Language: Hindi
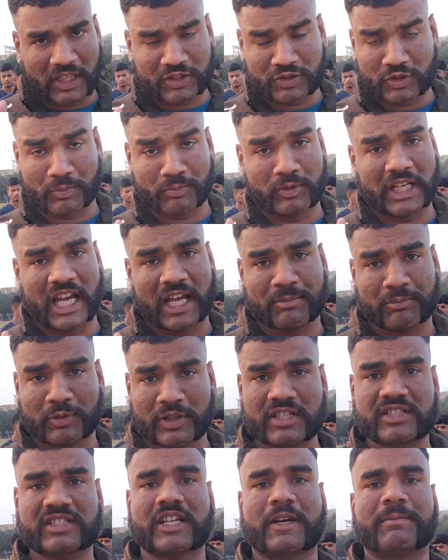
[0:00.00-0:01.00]
जो बिहार
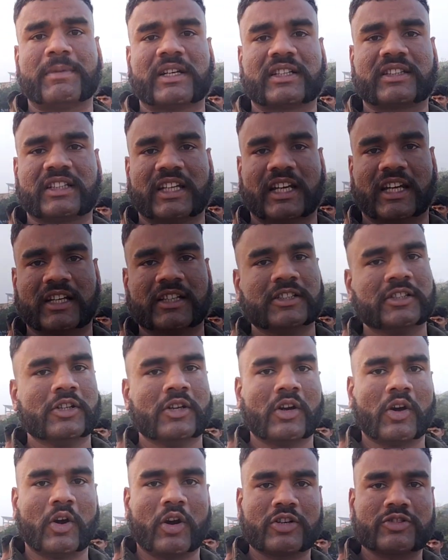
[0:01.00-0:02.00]
पुलिस के अभ्यर्थी
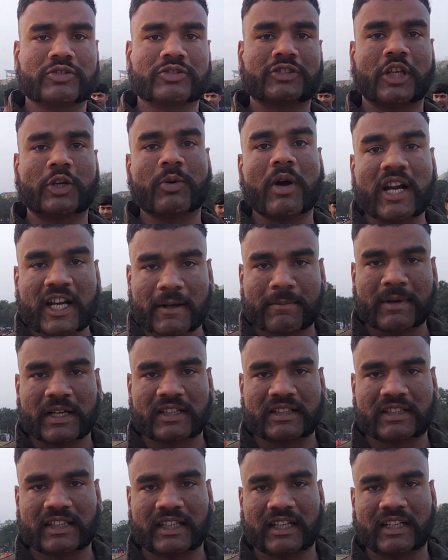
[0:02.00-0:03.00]
है और जो दरोगा के
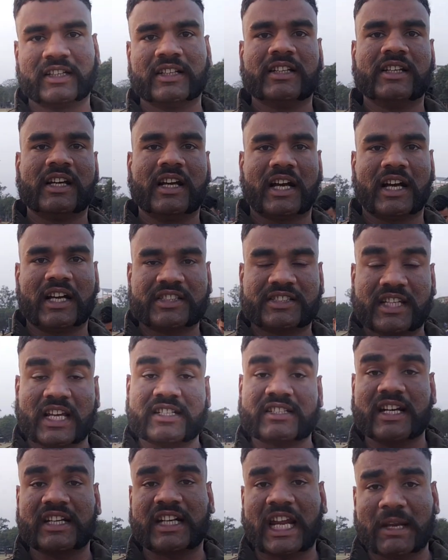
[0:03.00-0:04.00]
अभ्यर्थी हैं अच्छे
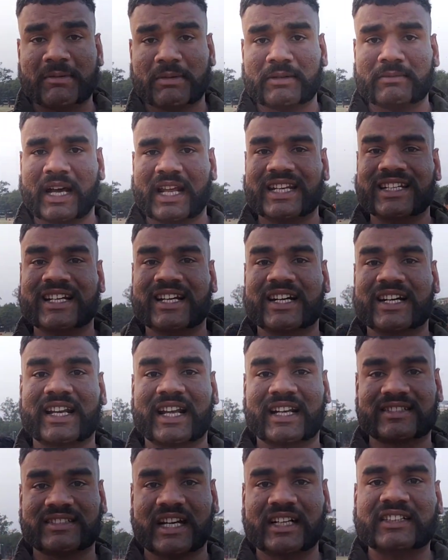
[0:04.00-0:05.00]
से टाइमिंग मारेंगे अगर
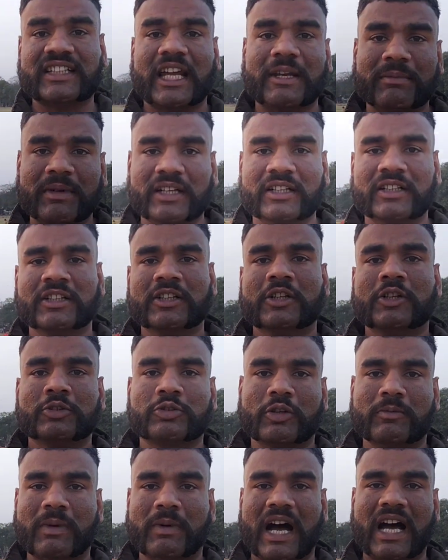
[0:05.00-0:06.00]
एग्जैक्ट टाइमिंग
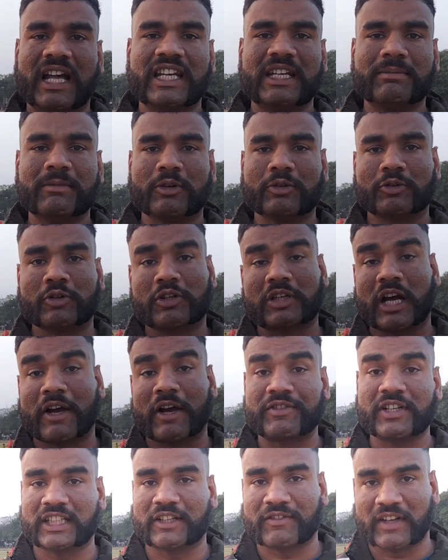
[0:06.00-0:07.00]
तो बहाली में उनको
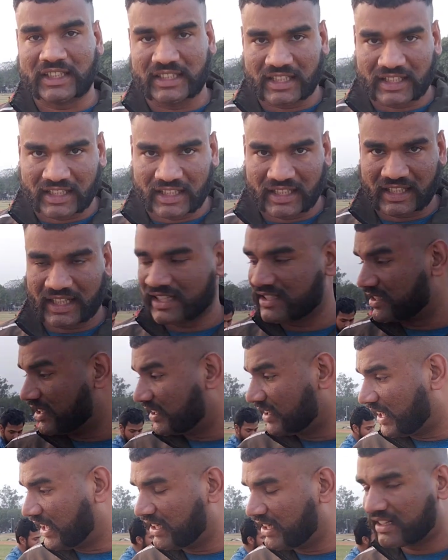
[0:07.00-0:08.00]
काफ़ी ज़्यादा फायदा करेगा इसलिए
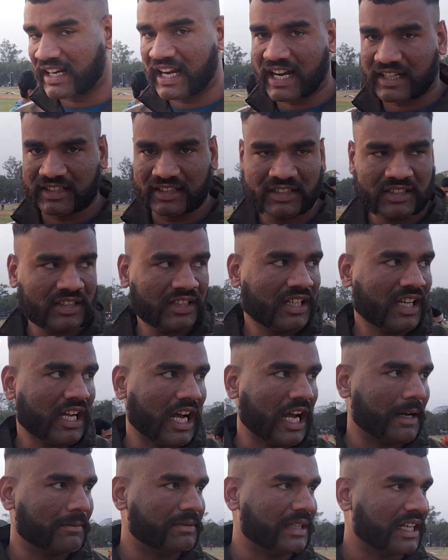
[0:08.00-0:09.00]
नई ट्रैक
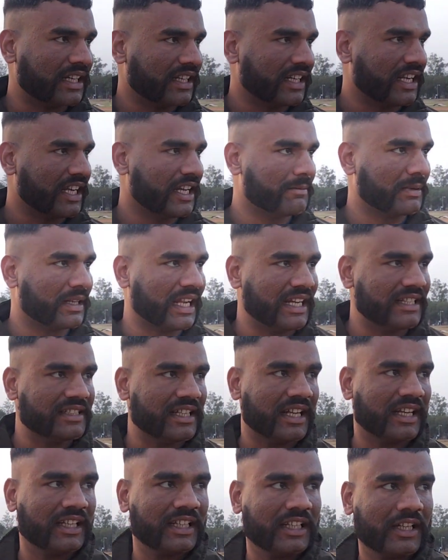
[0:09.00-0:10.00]
आप देख रहे हैं बनाई
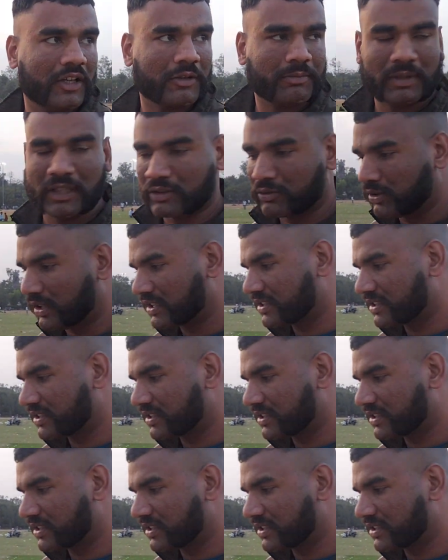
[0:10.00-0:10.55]
जा रही है और बिल्कुल